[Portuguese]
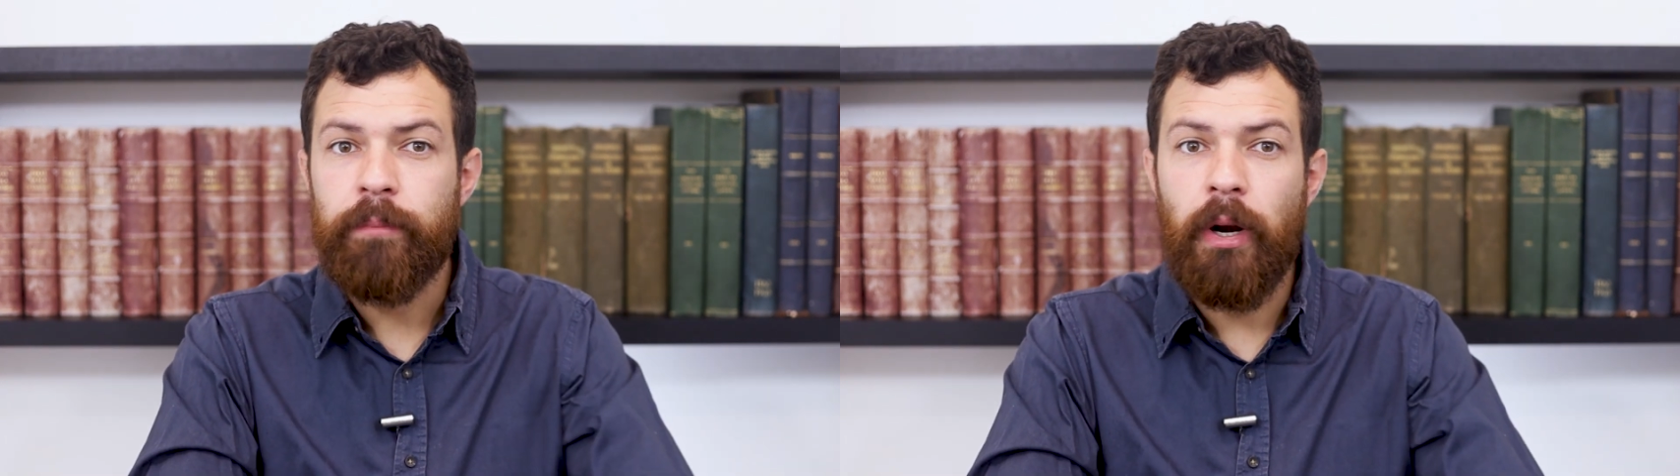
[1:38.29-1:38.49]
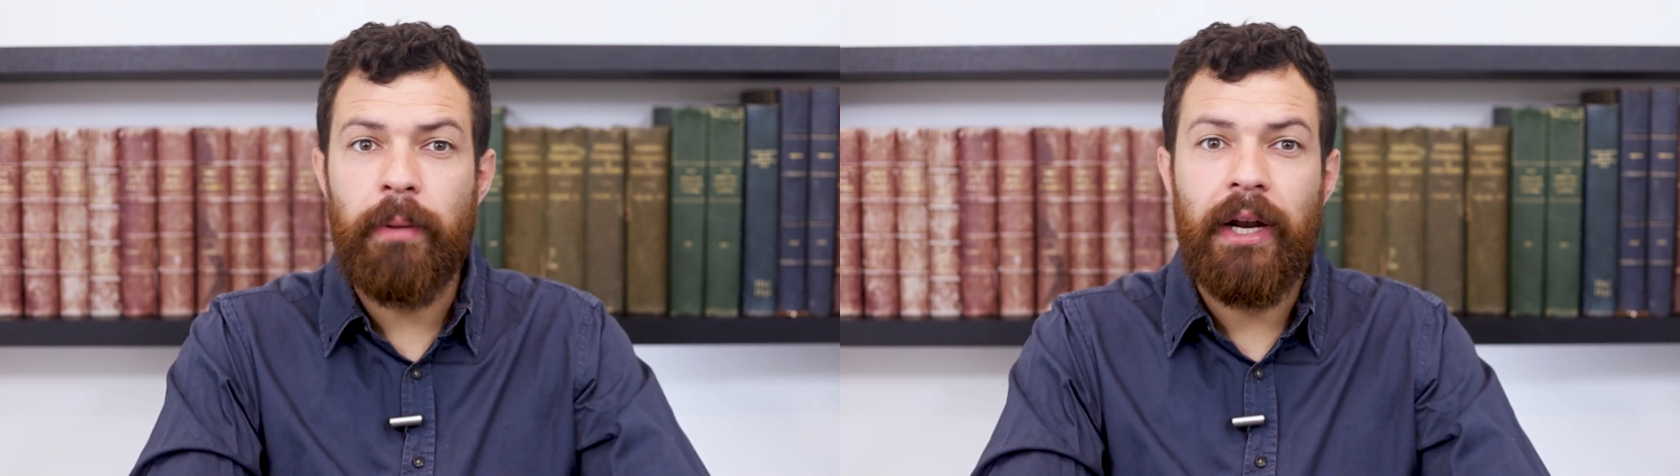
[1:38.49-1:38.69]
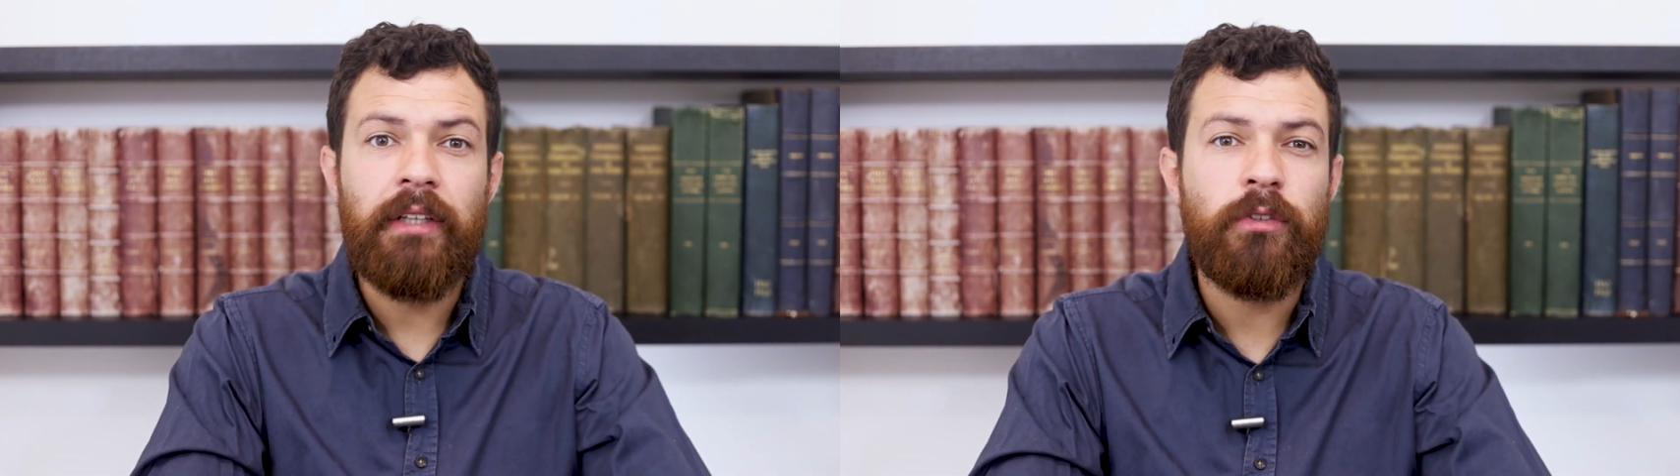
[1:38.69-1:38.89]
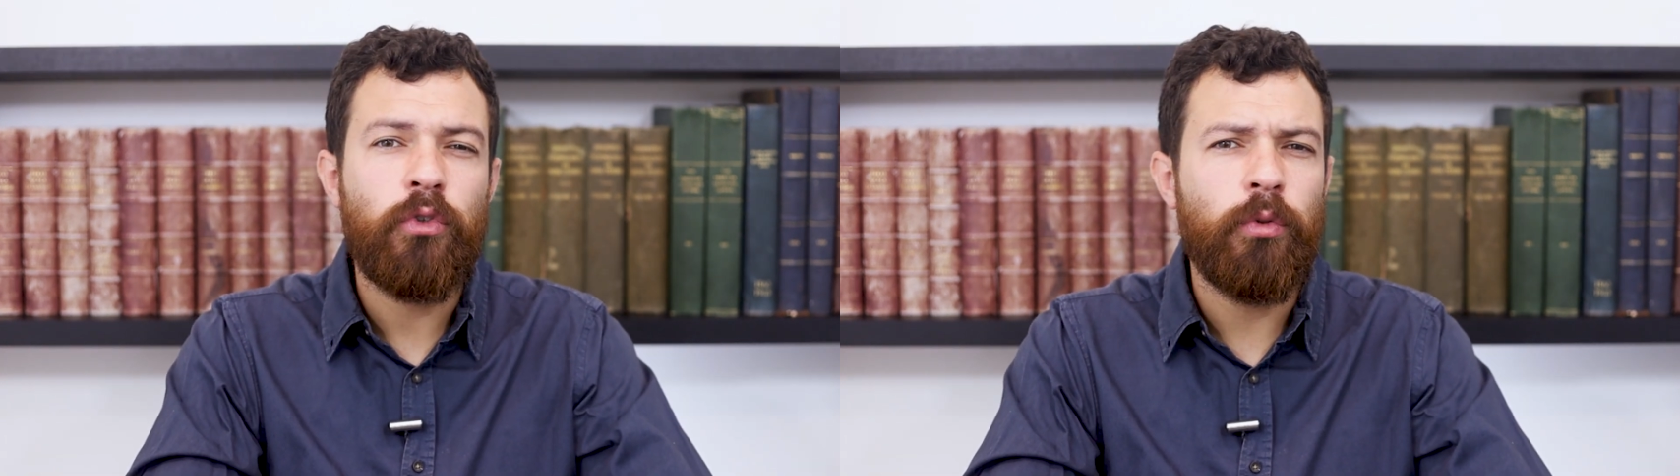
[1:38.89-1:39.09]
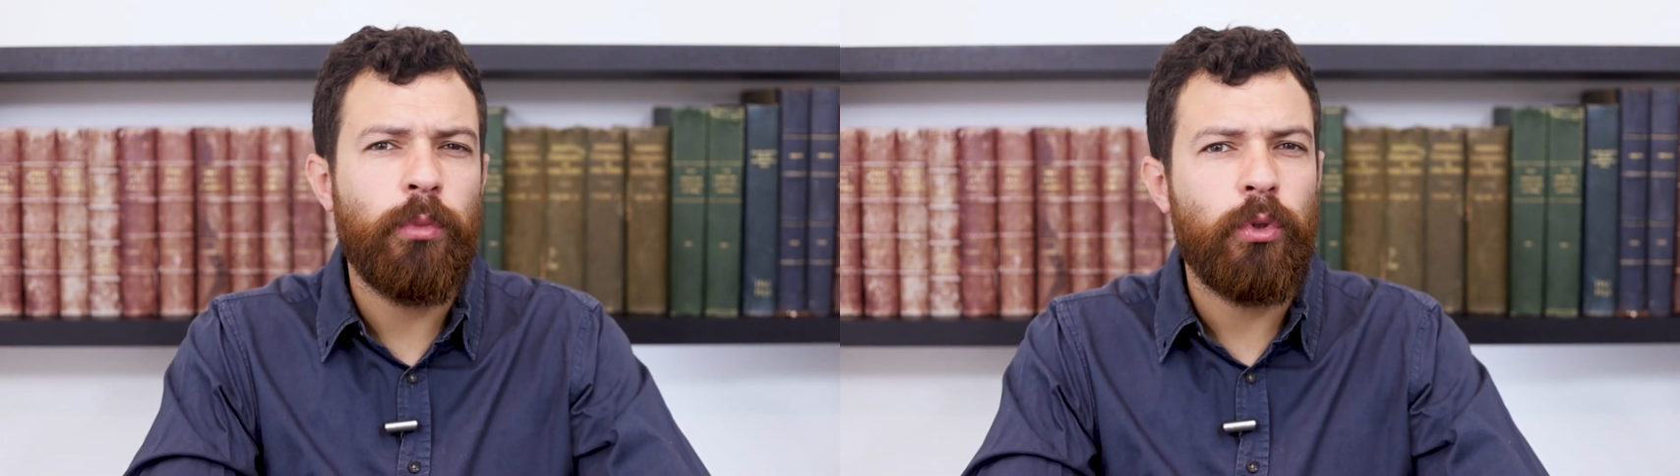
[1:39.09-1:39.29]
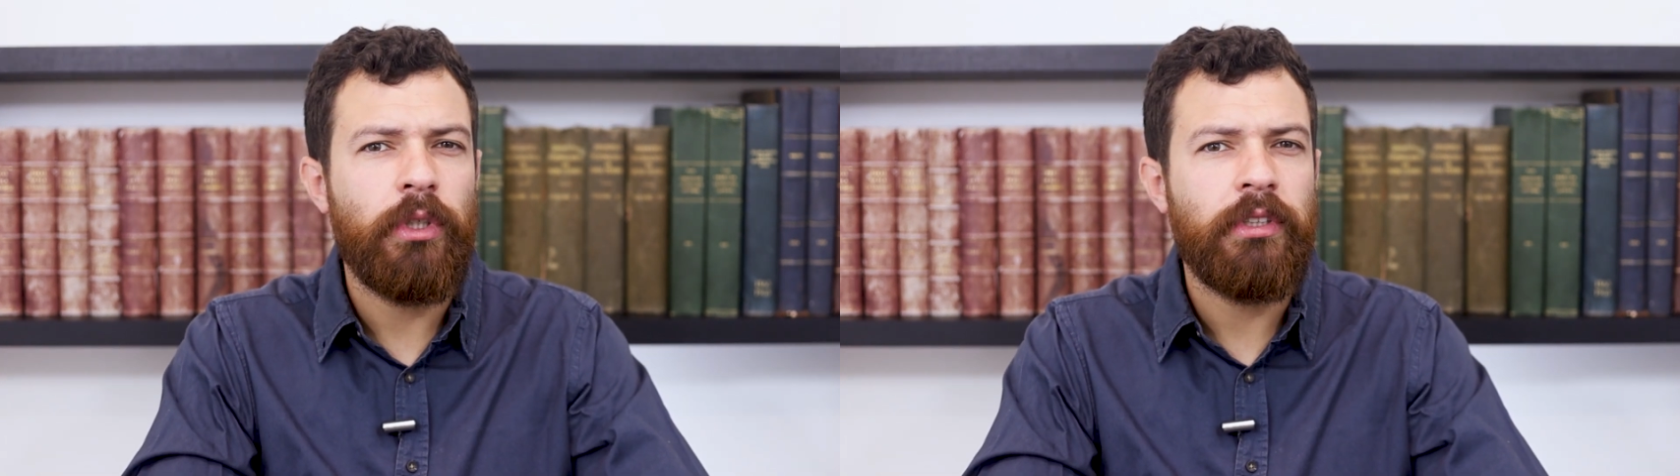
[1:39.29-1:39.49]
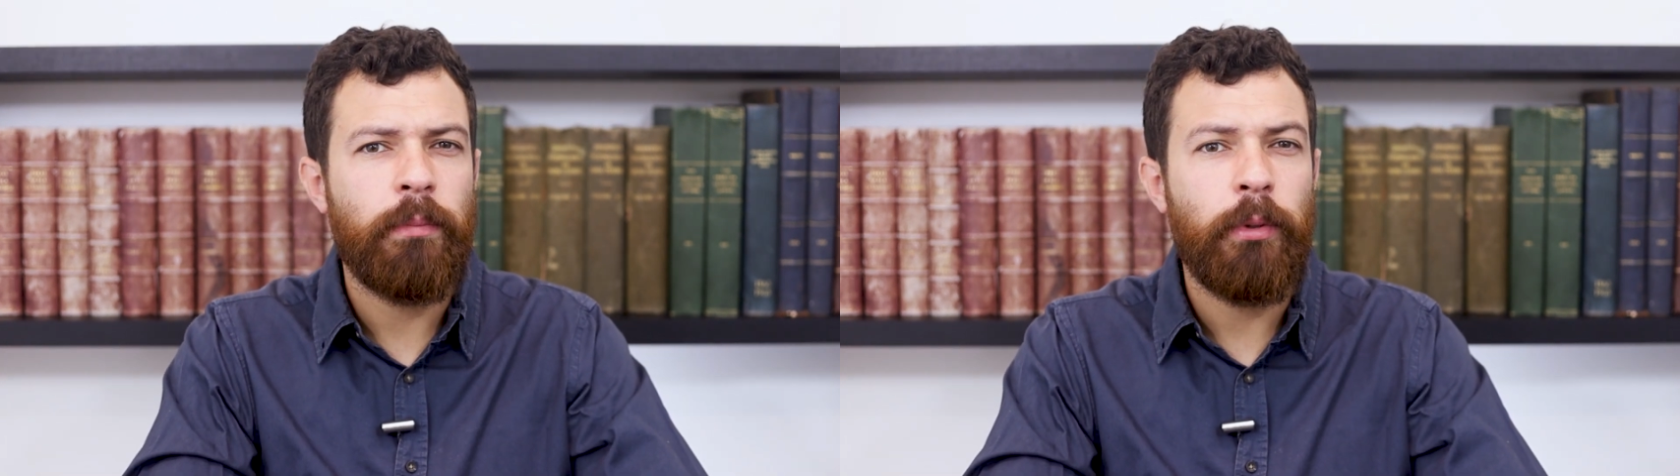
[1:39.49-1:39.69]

permanece com o motorista